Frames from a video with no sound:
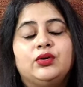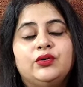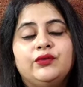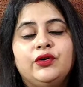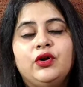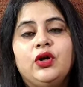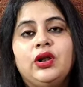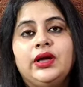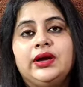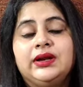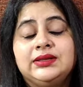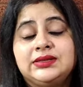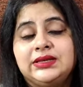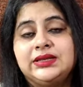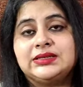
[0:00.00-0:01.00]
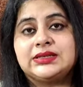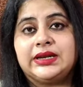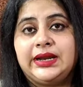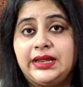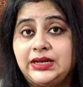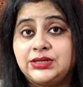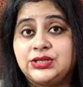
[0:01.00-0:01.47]
ओवरऑल अगर सीरीज के
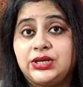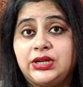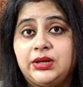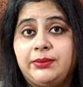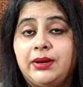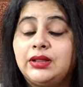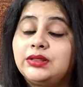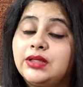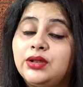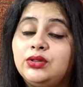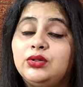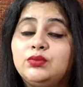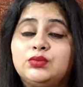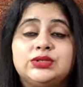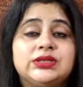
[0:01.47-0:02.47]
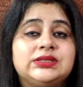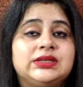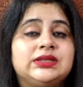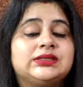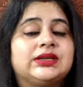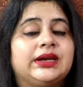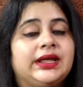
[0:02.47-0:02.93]
डायरेक्शन की बात करें तो मुझे
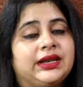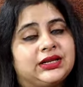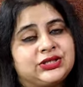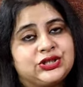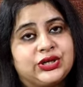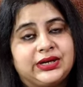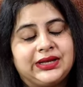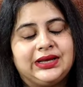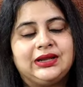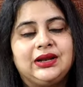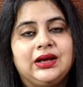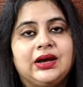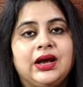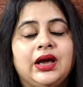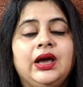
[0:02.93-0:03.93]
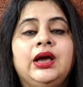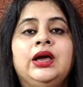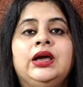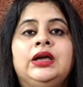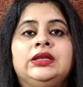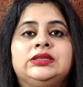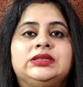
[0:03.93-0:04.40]
सीरीज का डायरेक्शन ठीक लगा
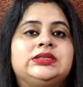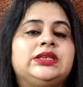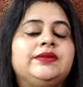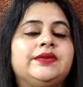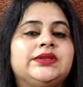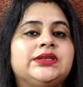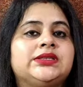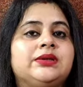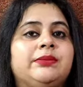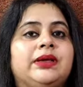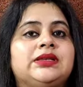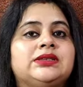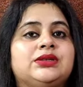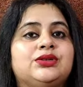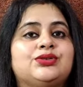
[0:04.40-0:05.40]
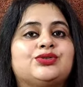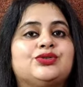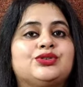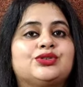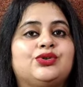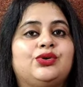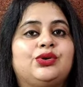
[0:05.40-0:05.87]
जिसकी वजह से मैं सीरीज
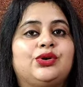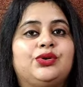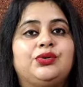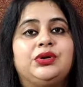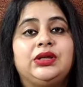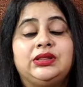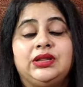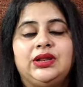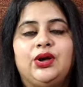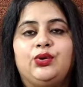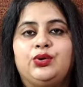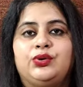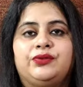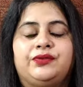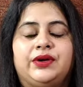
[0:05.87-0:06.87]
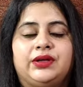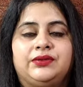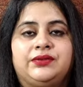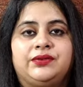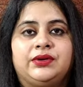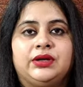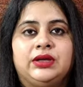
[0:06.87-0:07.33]
को स्कोर करूंगी थ्री आउट ऑफ
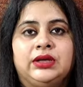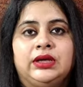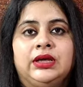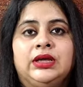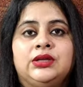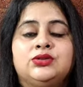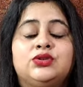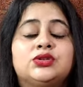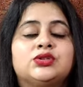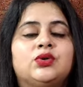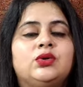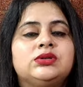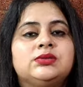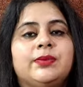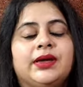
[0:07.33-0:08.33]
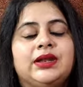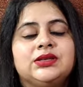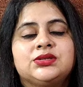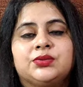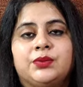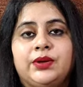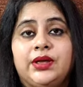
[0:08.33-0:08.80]
फाइव जो स्कोर्स
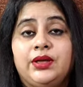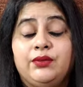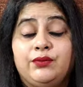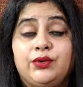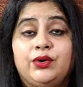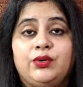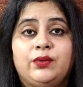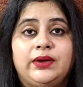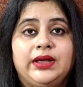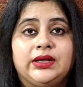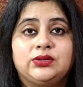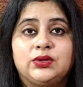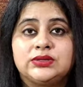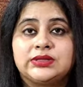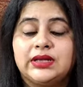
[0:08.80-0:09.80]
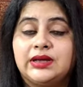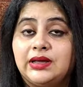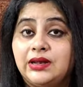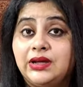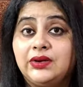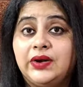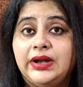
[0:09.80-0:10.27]
माइनस हुए हैं वो हुए हैं एक तो इसके
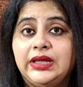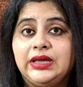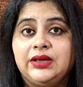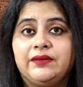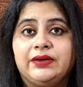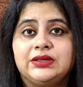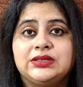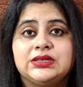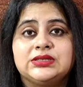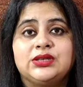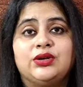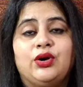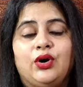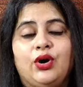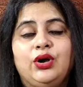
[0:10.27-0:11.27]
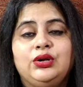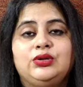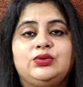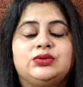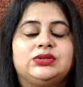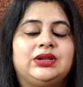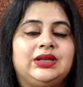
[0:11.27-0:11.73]
कलर ग्रेडिंग की वजह से और
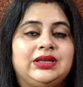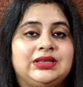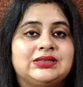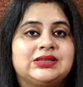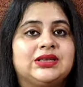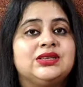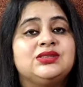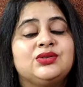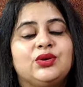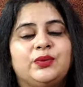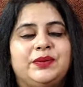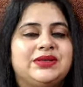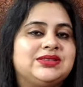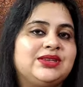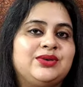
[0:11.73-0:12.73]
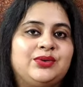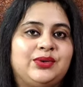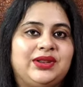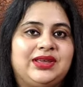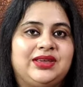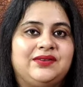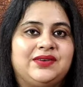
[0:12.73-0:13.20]
दूसरा इसके स्लो पेजिंग
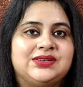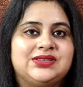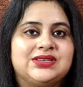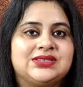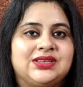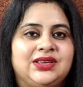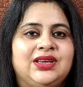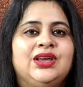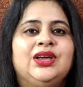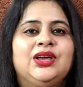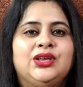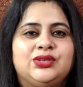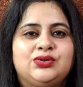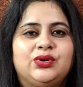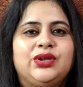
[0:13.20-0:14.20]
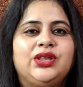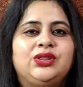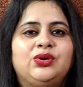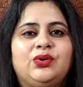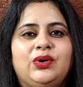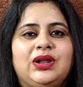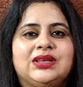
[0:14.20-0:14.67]
होने की वजह से जो कि
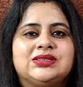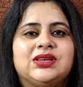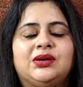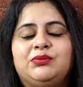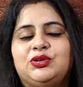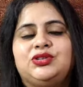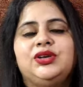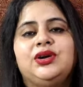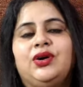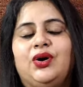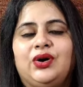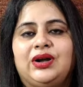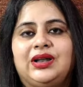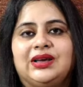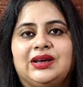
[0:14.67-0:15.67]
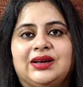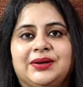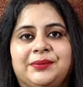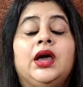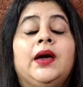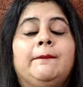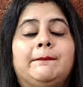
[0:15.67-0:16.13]
थोड़ा सा मुझे और लगा
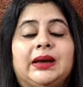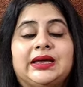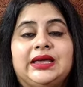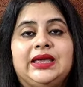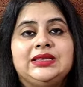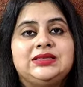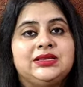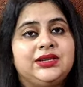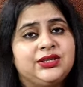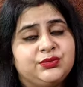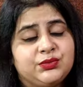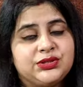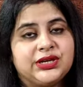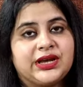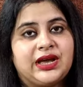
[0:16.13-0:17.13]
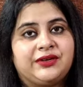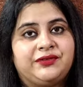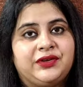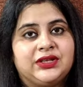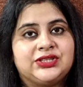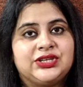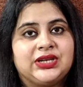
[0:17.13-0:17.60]
बाकी ये सीरीज मुझे
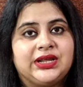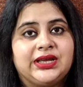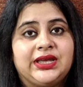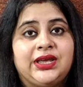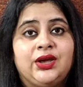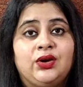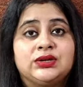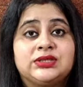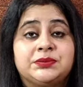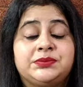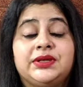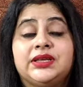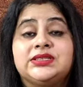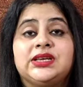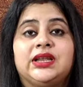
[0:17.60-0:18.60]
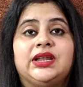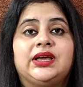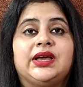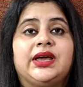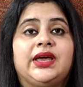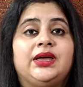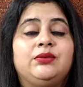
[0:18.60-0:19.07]
काफी अच्छी लगी है और सबसे अच्छा
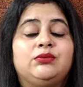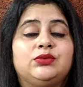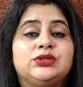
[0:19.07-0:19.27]
लगा है